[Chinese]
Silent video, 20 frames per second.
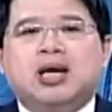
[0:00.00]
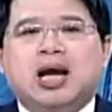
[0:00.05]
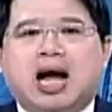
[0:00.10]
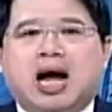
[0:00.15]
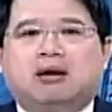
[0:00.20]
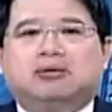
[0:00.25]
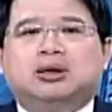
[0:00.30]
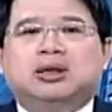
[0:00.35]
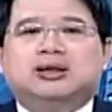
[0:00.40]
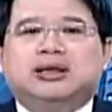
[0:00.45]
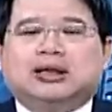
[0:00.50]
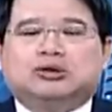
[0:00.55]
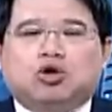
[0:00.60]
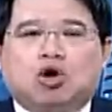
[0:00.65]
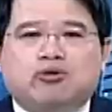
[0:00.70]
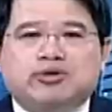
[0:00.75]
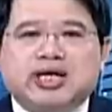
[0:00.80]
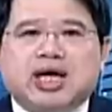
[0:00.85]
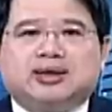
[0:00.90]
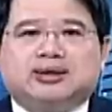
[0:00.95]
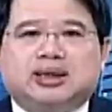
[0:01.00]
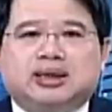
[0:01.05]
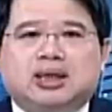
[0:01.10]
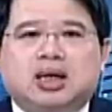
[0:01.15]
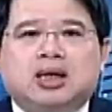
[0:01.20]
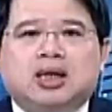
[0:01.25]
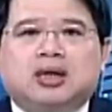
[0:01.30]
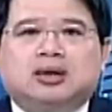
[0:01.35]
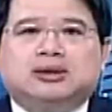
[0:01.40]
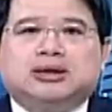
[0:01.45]
好，那同样
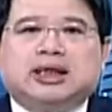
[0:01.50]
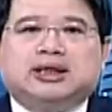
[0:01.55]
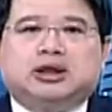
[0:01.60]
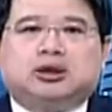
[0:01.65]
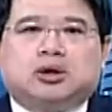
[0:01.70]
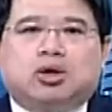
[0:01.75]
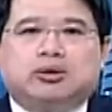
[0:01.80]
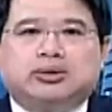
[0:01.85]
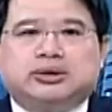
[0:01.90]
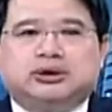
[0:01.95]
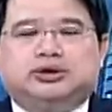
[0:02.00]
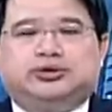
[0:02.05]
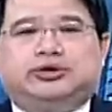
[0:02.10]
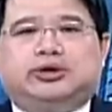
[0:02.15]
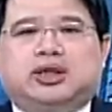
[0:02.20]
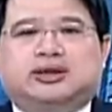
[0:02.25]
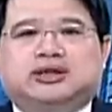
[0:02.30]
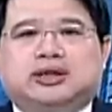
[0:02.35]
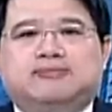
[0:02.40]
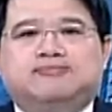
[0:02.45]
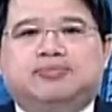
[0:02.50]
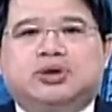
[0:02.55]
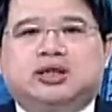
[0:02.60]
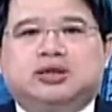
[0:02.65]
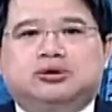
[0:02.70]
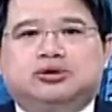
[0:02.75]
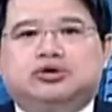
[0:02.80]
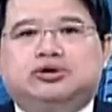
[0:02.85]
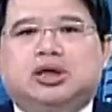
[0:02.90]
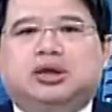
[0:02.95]
的，当你投资需要成
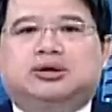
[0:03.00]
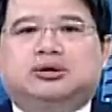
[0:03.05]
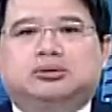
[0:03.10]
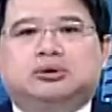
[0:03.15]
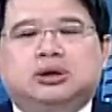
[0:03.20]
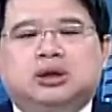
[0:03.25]
本，需要